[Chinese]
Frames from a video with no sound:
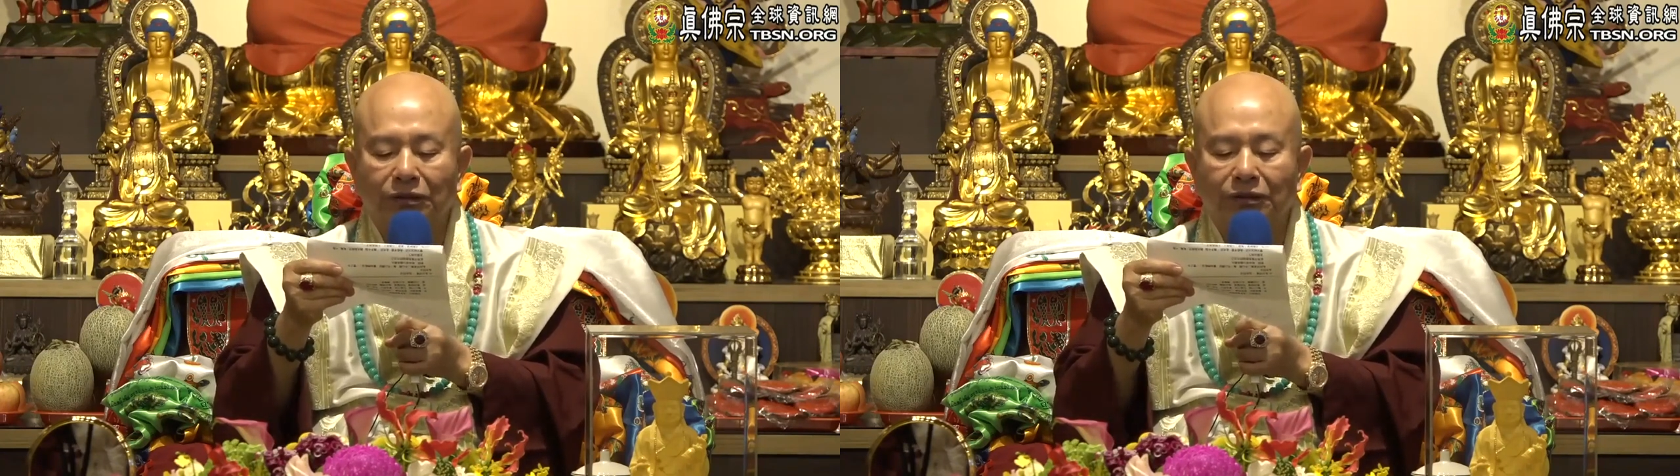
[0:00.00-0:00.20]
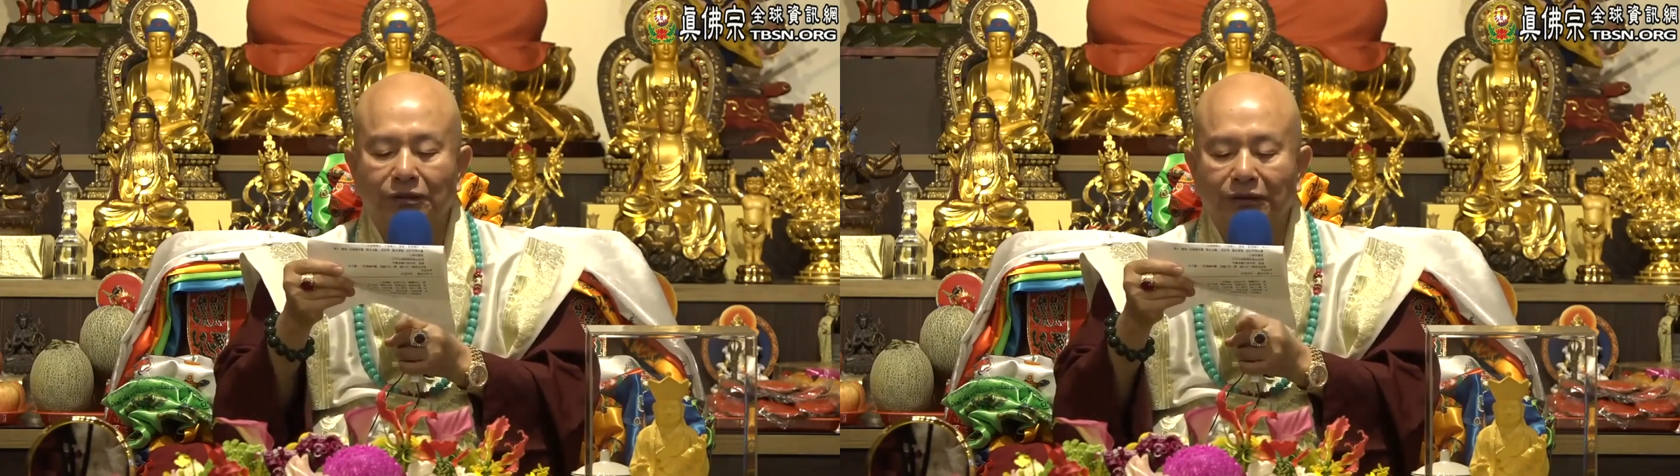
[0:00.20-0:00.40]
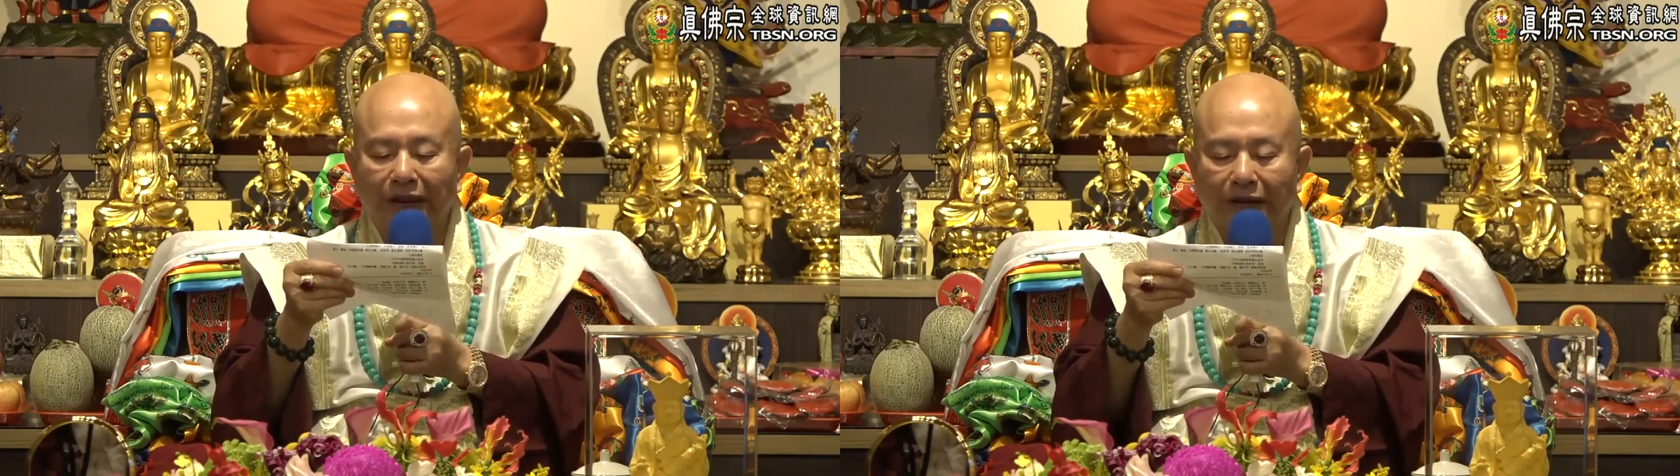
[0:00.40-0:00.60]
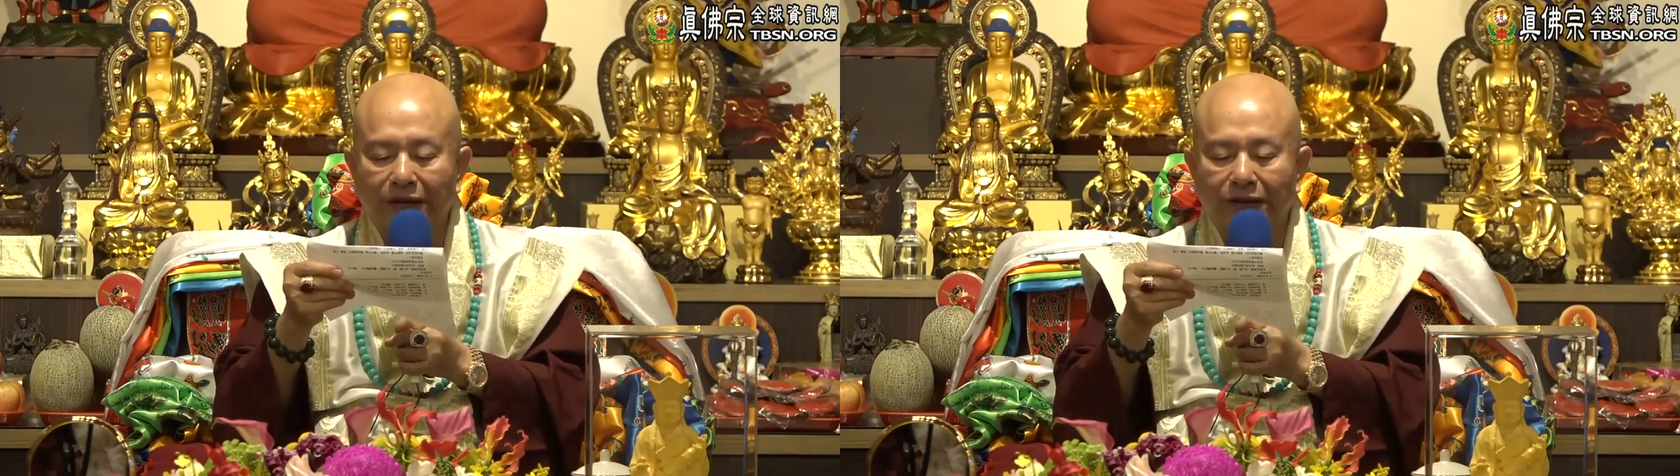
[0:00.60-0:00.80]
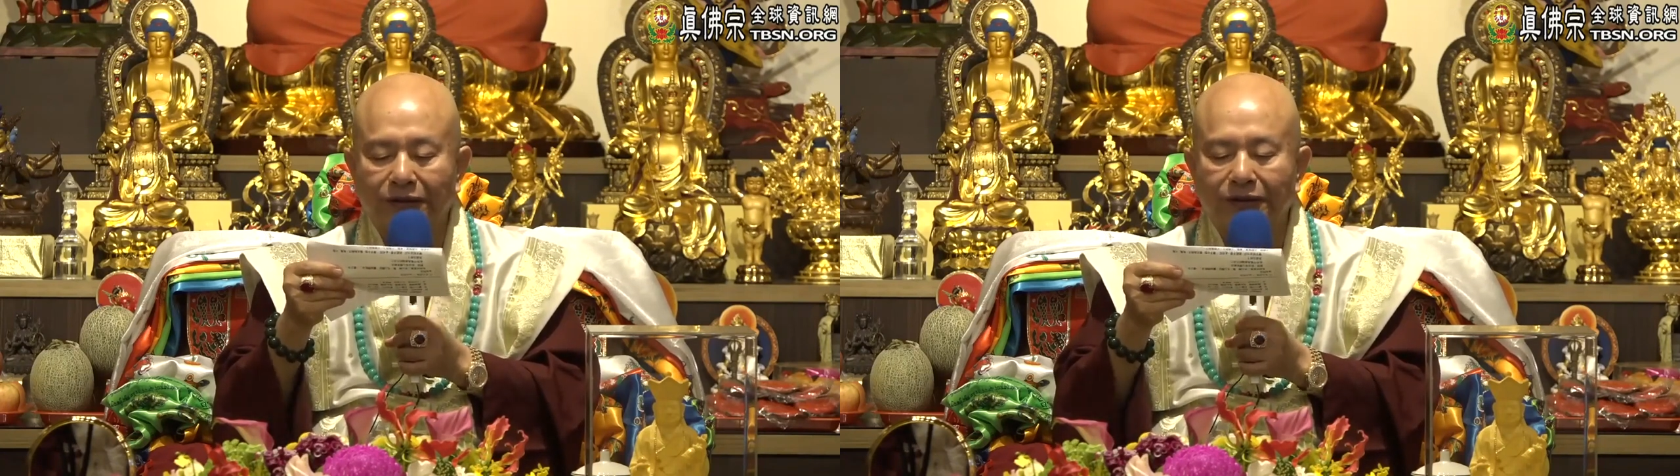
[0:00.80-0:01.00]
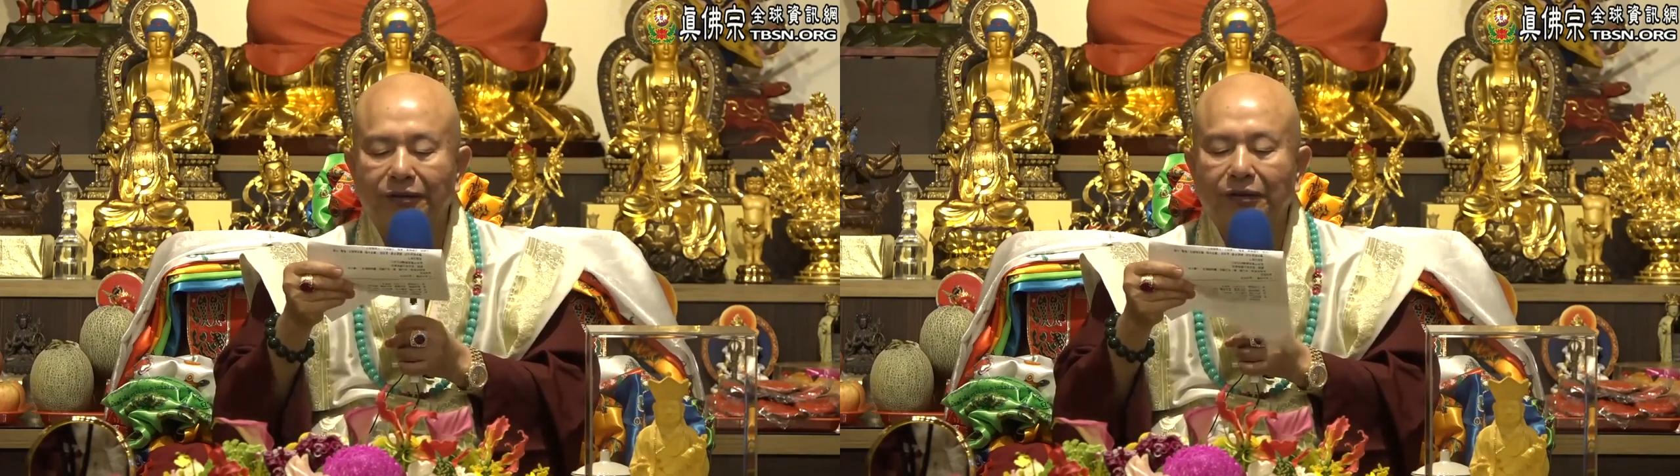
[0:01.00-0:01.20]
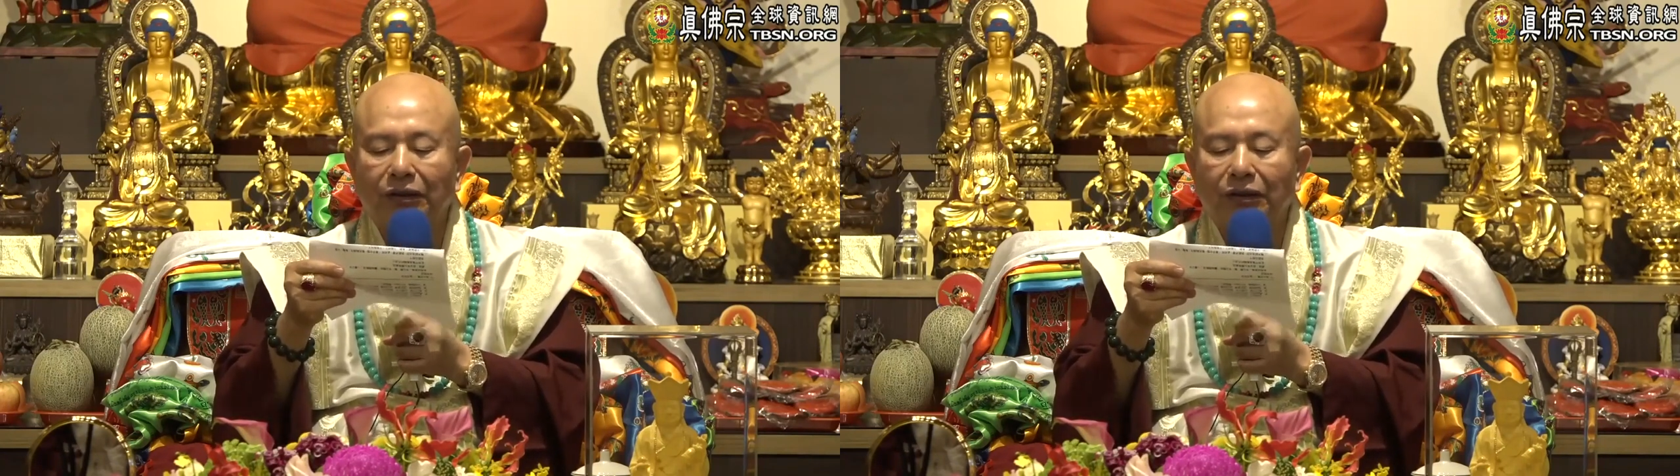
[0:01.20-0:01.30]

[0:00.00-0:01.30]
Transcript: 彻在一起，